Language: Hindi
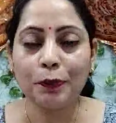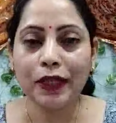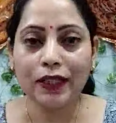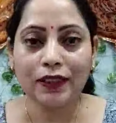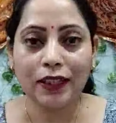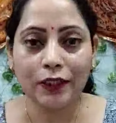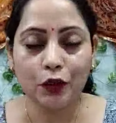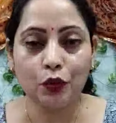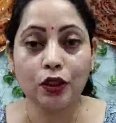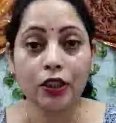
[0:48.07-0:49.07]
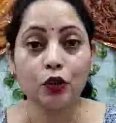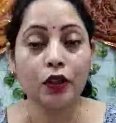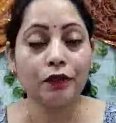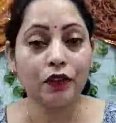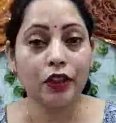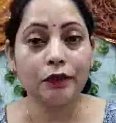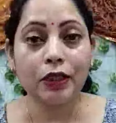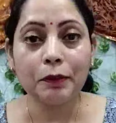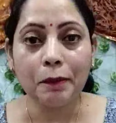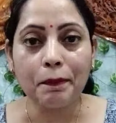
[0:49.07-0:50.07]
टू पे आता है टोनर तो
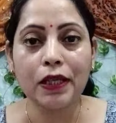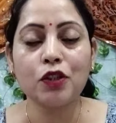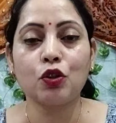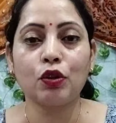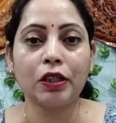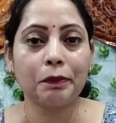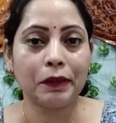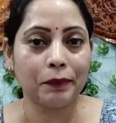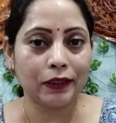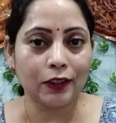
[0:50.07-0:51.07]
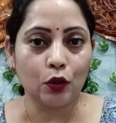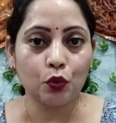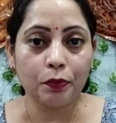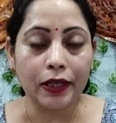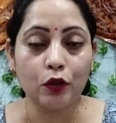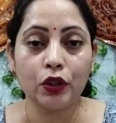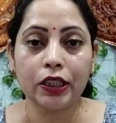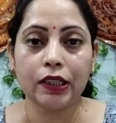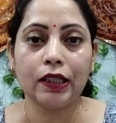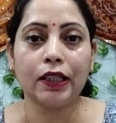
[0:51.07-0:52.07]
एफोर्डेबल में बेस्ट टोनर मैं बताऊं
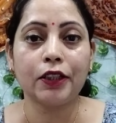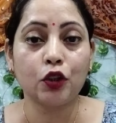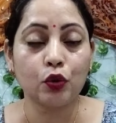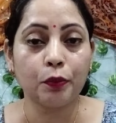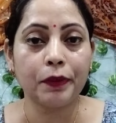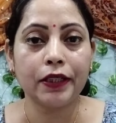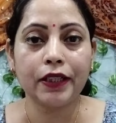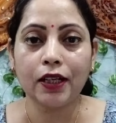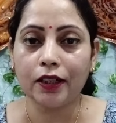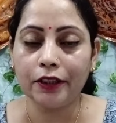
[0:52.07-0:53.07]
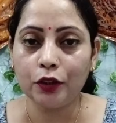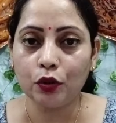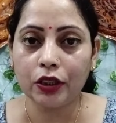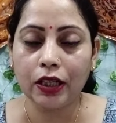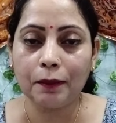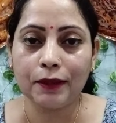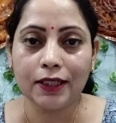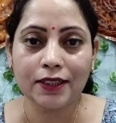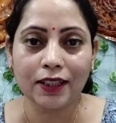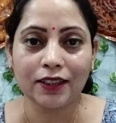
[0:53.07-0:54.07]
बायोटिक का है क्यूकुम्बर या हनी टोनर आप
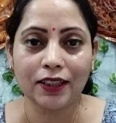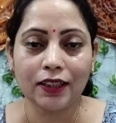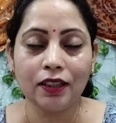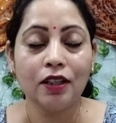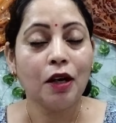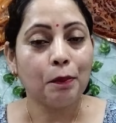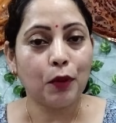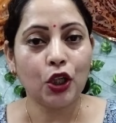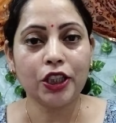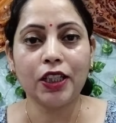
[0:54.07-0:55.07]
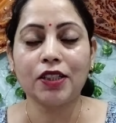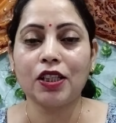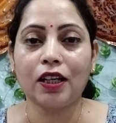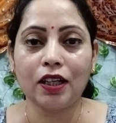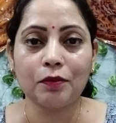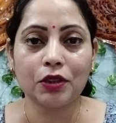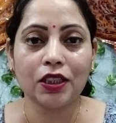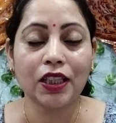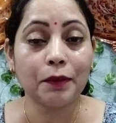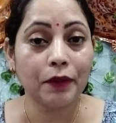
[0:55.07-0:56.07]
ले सकते हैं बहुत ही अच्छा काम
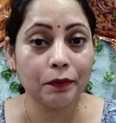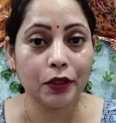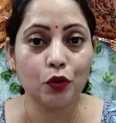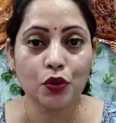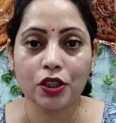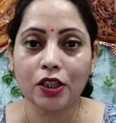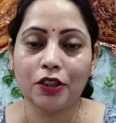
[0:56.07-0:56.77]
करता है मैं भी यूज़